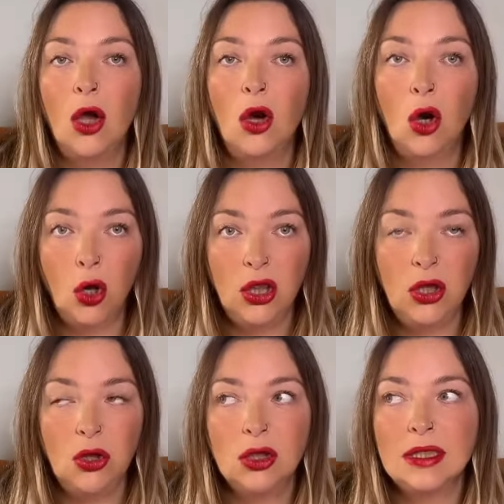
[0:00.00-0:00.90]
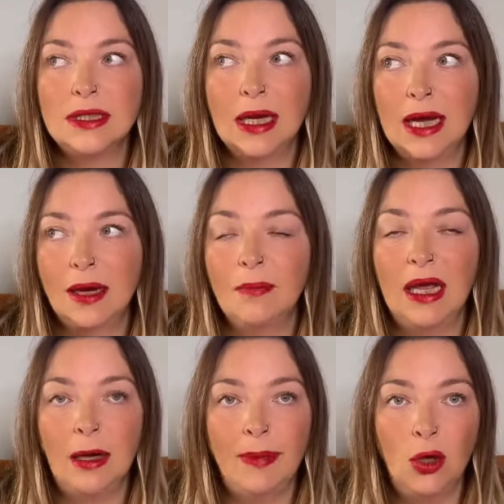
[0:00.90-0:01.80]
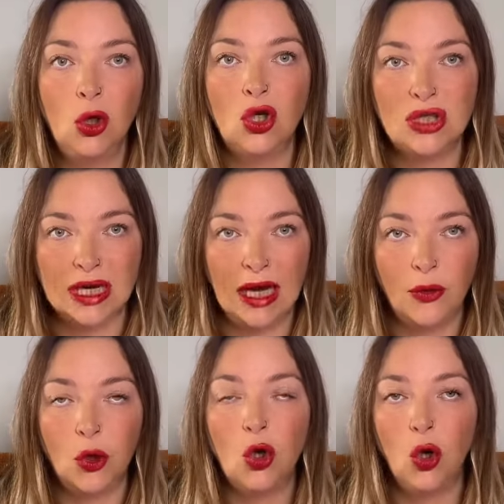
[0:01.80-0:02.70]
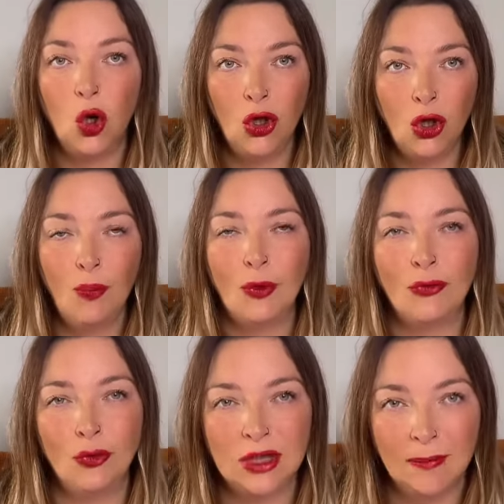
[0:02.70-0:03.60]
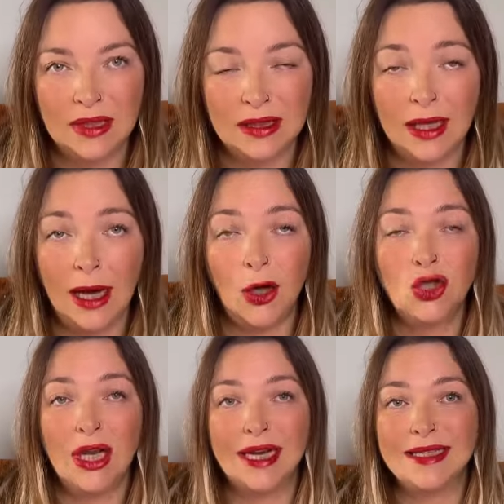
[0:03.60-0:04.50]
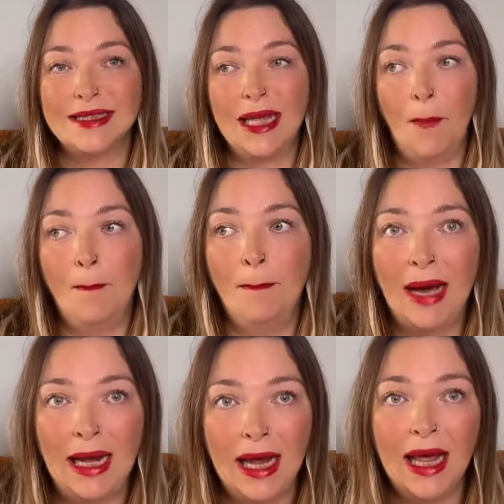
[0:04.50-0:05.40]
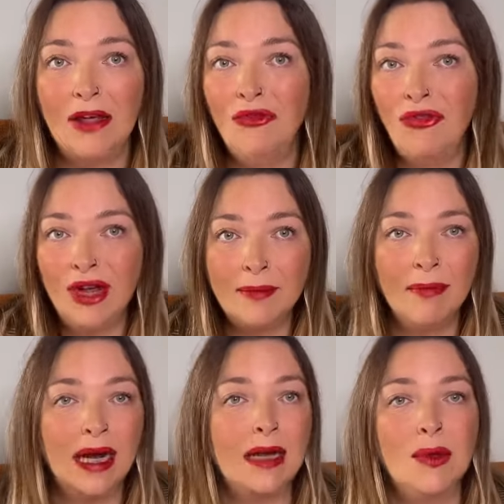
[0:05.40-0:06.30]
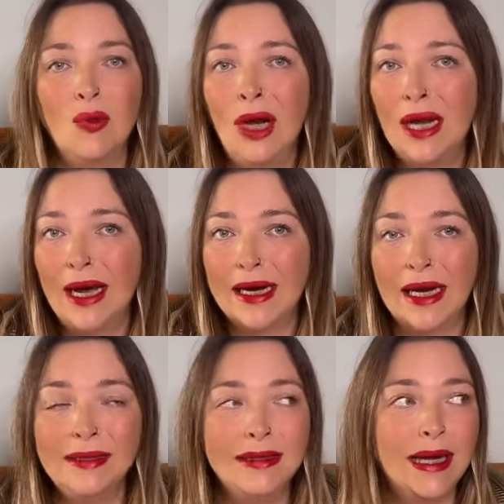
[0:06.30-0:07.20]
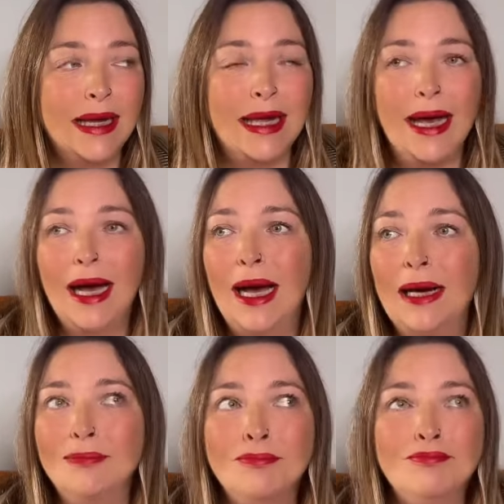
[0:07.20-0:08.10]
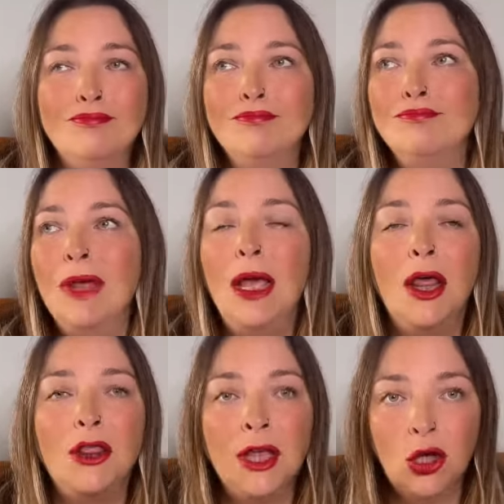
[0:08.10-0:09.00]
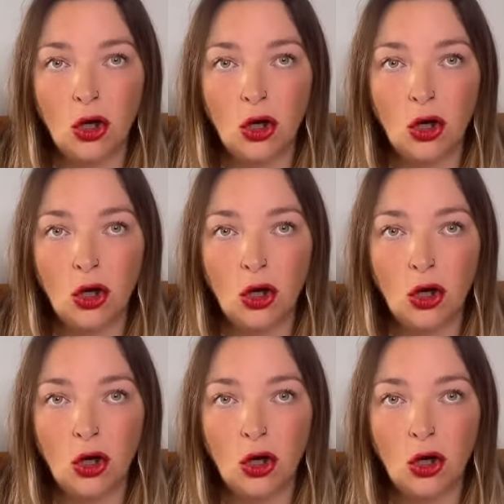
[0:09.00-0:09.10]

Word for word: Odio secarme el pelo con secador, lo odio profundamente, a no ser que esté mala, enferma, que me dura la garganta, que haga 5 mm, mm,